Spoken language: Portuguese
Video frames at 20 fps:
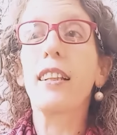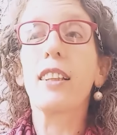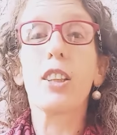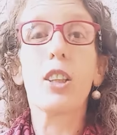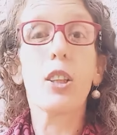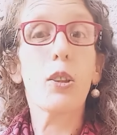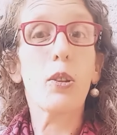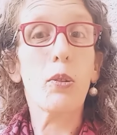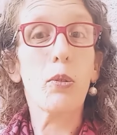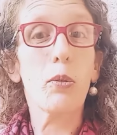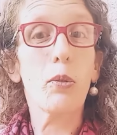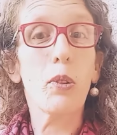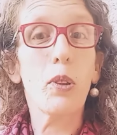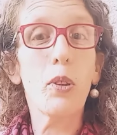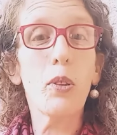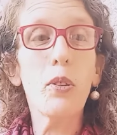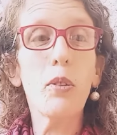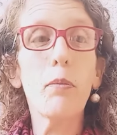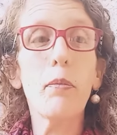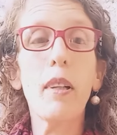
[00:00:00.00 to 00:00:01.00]
de
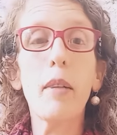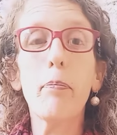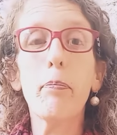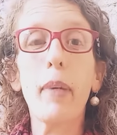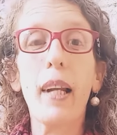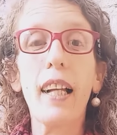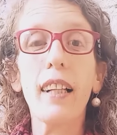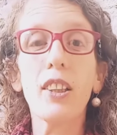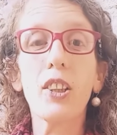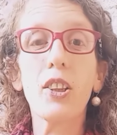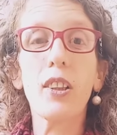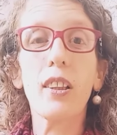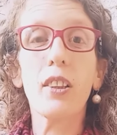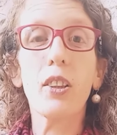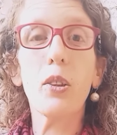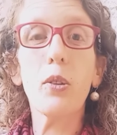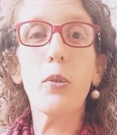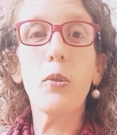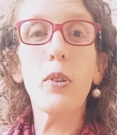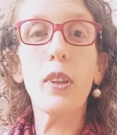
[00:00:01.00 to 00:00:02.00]
julho, uma prática
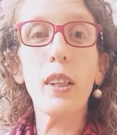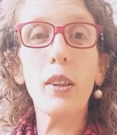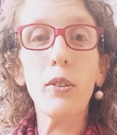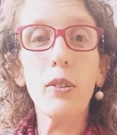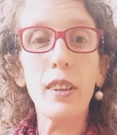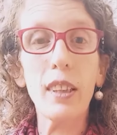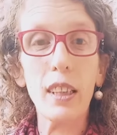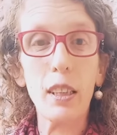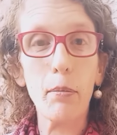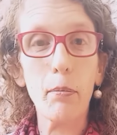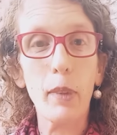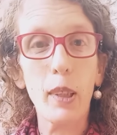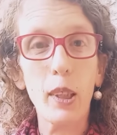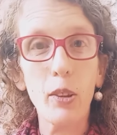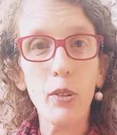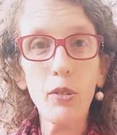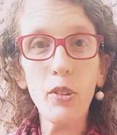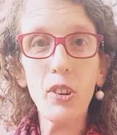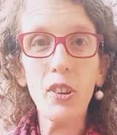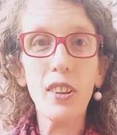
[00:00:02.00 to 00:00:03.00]
de cura com as
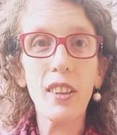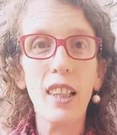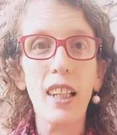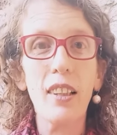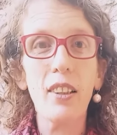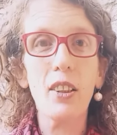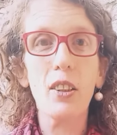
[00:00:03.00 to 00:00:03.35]
mãos, tá?